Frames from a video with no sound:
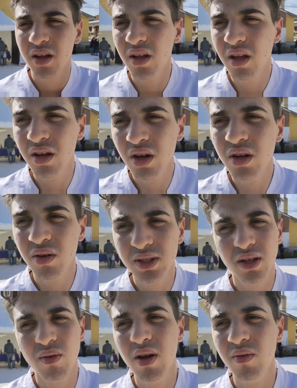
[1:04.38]
Eh, no, no,
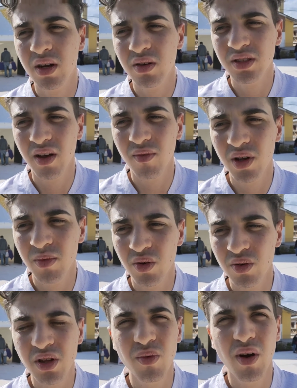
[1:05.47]
questa qua è una cosa che vogliamo
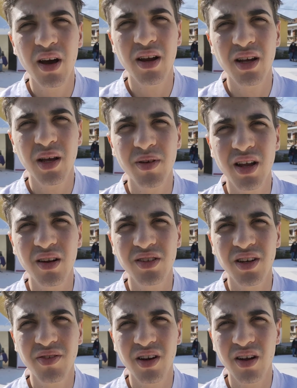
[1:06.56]
continuare anche perché lo
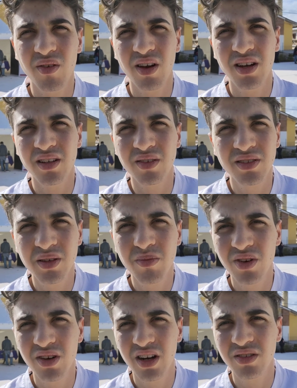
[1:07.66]
zafferano è
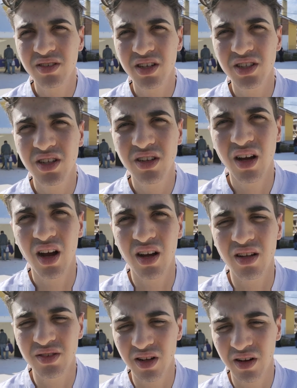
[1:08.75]
simbolo della nostra città,
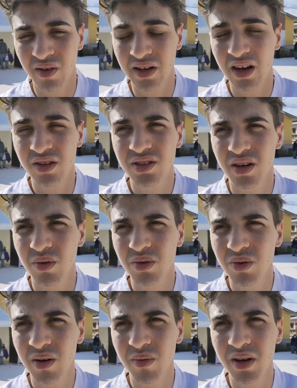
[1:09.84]
eh, della nostra
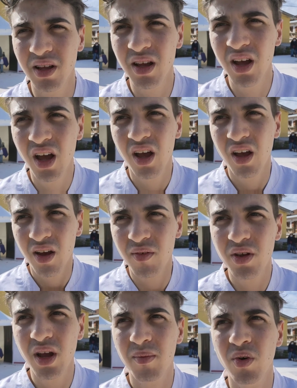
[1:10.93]
cultura, quindi
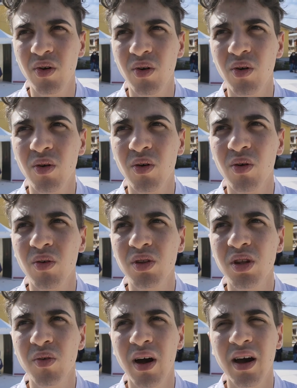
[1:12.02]
vogliamo
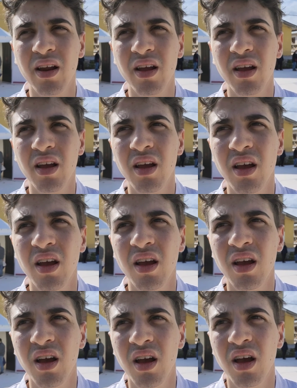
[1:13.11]

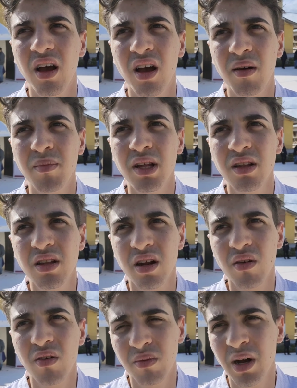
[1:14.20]
continuare a
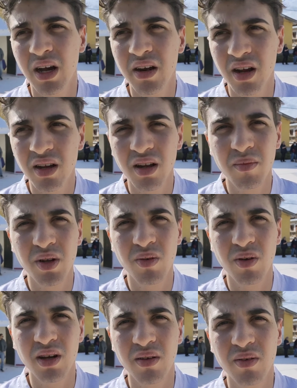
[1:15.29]
metterlo magari anche nel
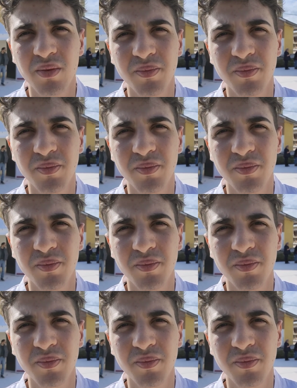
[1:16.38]
menu. Ecco.